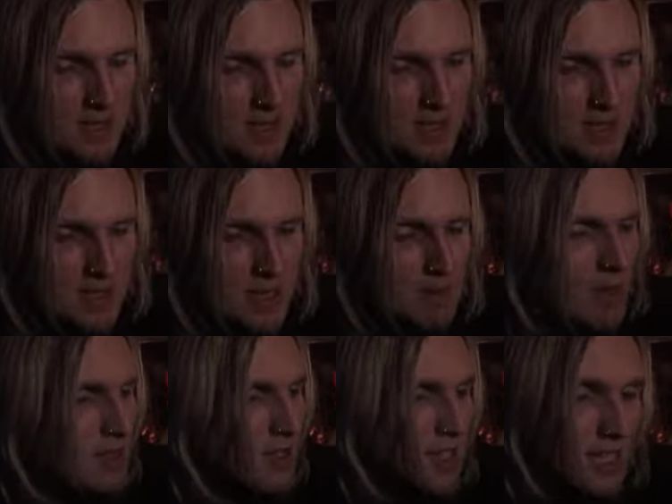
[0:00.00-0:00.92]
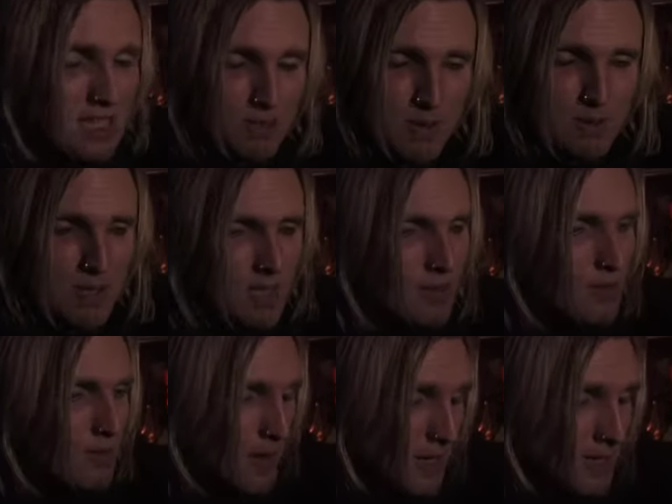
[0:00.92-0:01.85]
Und es gibt also ganz
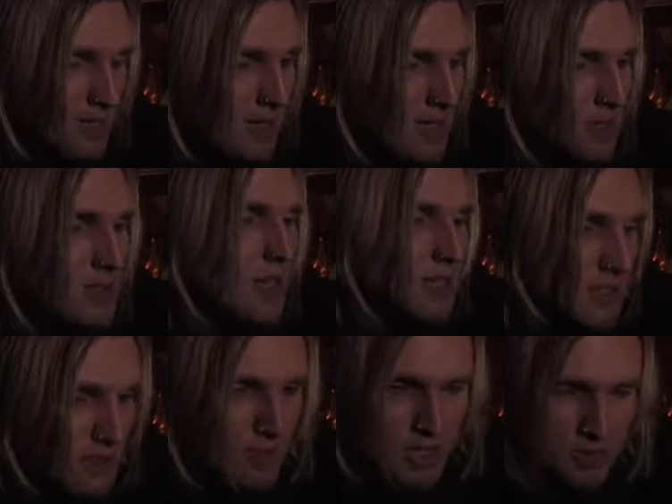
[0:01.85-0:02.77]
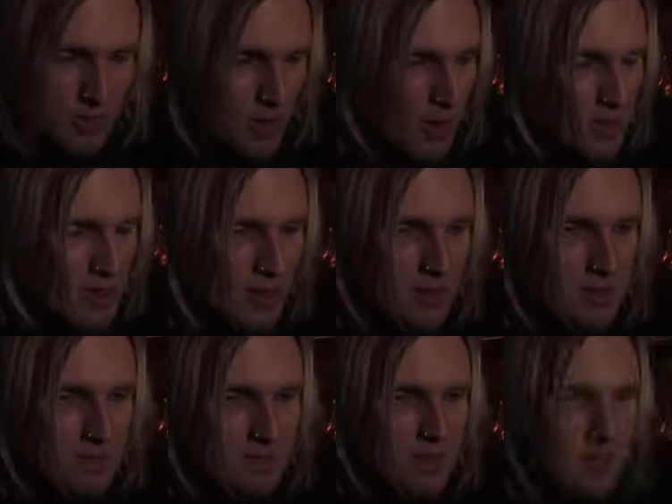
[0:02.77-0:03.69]
primitive Praktiken und da ist zum Beispiel Räucherung.